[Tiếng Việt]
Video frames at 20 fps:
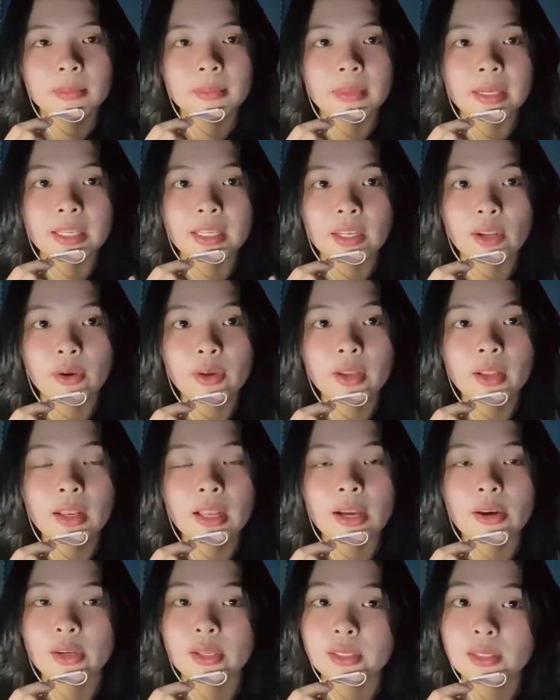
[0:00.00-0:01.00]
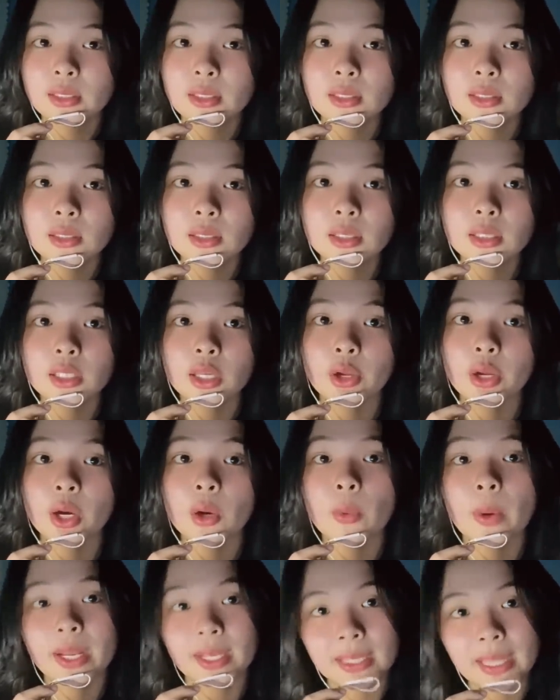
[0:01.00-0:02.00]
bạn nói là hồi xưa nội
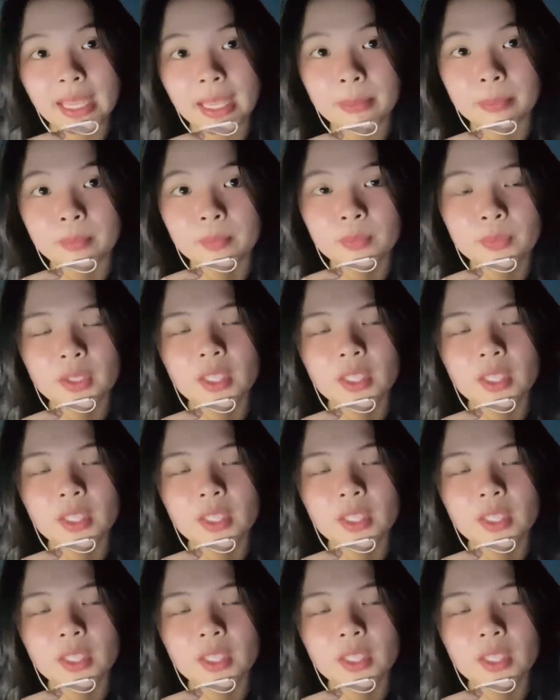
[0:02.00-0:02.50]
ở quảng nam